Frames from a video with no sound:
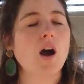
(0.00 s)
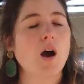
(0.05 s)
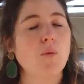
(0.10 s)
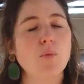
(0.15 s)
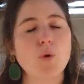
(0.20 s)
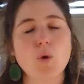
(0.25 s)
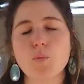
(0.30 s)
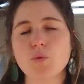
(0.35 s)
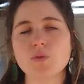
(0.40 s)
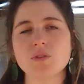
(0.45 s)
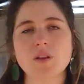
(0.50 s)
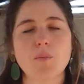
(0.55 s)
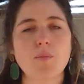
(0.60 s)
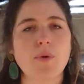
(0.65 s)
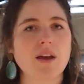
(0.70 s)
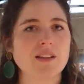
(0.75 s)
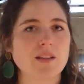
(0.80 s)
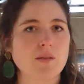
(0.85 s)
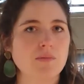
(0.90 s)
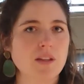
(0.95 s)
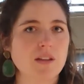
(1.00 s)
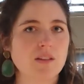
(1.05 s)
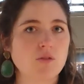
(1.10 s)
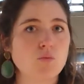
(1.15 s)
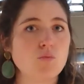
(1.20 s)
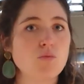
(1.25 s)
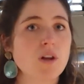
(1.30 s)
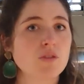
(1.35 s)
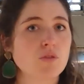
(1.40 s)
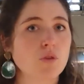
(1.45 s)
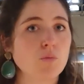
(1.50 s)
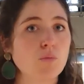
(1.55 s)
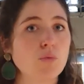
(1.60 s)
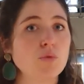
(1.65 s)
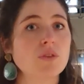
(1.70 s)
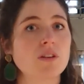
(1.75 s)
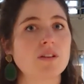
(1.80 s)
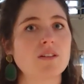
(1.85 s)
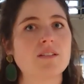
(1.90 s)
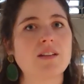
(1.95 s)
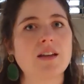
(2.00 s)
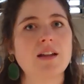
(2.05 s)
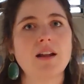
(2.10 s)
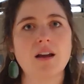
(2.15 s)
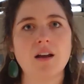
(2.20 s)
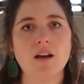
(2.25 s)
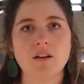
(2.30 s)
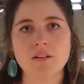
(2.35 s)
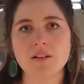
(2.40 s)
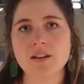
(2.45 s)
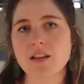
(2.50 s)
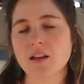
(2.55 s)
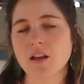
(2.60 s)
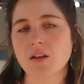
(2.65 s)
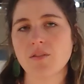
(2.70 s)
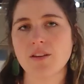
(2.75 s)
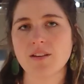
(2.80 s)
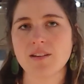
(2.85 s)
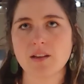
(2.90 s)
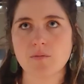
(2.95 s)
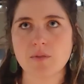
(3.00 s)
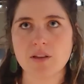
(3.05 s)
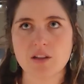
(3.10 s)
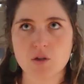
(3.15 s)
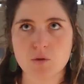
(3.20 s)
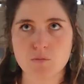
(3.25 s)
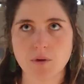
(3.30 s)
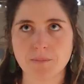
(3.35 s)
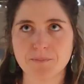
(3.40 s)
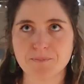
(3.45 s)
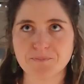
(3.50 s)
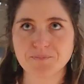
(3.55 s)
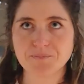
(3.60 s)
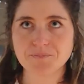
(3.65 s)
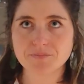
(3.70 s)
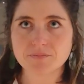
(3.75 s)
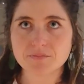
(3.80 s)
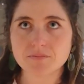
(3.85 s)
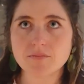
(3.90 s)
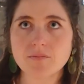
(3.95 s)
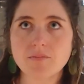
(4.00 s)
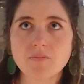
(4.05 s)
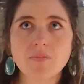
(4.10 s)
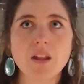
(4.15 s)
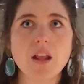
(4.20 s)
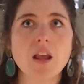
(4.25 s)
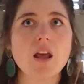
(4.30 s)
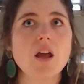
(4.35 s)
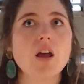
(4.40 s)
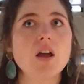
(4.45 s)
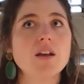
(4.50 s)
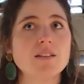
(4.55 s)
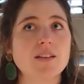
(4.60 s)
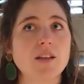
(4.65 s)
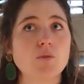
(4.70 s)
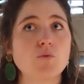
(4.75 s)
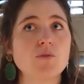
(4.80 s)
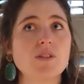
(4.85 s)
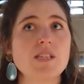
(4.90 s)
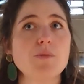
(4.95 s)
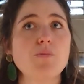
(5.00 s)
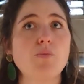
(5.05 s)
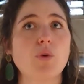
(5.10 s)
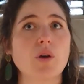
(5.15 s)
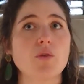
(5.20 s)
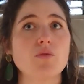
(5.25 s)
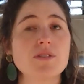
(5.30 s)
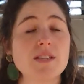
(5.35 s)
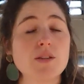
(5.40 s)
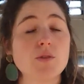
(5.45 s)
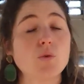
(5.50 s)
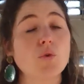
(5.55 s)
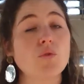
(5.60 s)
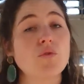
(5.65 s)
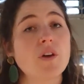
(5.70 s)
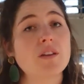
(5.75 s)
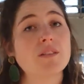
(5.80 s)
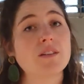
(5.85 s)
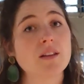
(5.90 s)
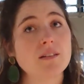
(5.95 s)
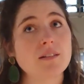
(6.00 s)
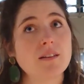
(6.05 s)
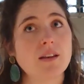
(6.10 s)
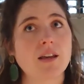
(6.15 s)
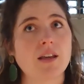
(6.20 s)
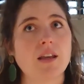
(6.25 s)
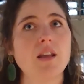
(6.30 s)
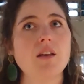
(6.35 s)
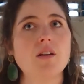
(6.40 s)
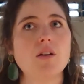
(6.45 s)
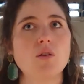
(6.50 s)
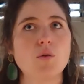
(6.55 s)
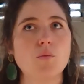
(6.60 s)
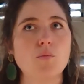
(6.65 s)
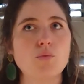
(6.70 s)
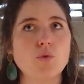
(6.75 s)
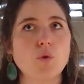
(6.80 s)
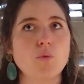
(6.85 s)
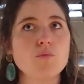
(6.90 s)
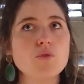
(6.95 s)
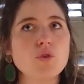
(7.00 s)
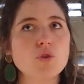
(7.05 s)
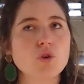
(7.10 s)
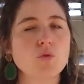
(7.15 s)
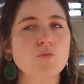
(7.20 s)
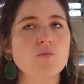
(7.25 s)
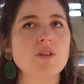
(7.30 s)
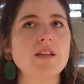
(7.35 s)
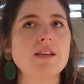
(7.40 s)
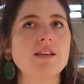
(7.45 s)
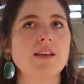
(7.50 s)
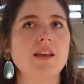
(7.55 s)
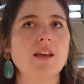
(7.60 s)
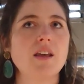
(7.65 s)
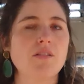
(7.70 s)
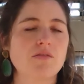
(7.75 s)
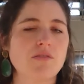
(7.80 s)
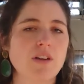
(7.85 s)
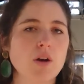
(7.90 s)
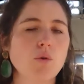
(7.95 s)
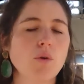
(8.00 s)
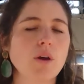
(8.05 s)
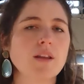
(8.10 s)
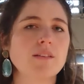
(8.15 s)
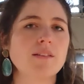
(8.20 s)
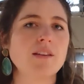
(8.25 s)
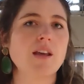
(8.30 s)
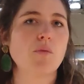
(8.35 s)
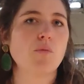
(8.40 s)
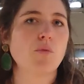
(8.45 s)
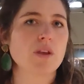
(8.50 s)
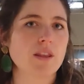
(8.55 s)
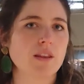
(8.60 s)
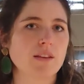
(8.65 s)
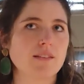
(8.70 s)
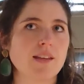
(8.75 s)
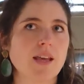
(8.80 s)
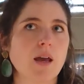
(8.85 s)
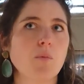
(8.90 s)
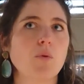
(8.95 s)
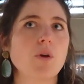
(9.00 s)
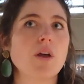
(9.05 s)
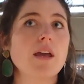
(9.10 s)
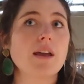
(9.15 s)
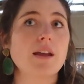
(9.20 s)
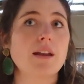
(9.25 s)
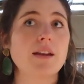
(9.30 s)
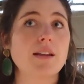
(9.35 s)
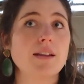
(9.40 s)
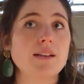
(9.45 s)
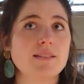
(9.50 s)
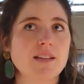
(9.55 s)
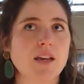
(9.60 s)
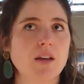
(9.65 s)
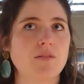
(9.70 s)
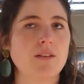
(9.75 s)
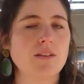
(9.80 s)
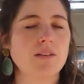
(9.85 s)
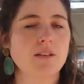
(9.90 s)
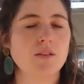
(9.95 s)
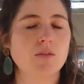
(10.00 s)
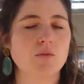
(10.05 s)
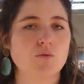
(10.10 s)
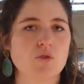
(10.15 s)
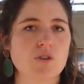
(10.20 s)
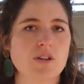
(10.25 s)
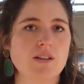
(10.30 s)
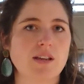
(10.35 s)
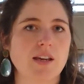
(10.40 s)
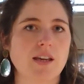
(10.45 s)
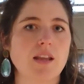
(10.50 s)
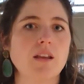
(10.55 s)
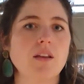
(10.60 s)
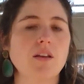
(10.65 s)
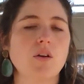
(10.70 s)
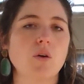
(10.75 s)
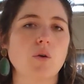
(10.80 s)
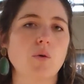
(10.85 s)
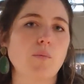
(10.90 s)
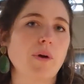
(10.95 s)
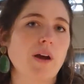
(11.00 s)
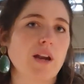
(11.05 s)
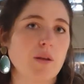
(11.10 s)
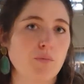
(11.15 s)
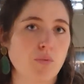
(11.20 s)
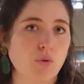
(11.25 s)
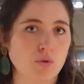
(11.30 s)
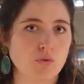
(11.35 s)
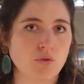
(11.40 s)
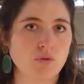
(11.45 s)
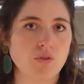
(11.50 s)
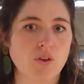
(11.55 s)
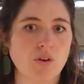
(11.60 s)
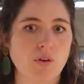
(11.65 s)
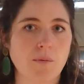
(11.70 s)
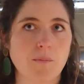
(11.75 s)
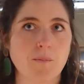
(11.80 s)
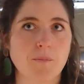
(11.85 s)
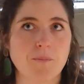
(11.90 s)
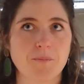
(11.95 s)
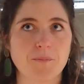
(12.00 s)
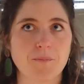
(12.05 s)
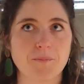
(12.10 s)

en proposant par exemple des simulations de potentiel en lien avec les aménagements. Cet outil pourrait aussi trouver un intérêt euh, pour mieux communiquer et valoriser à moyen terme les services qui sont générés euh, par les producteurs.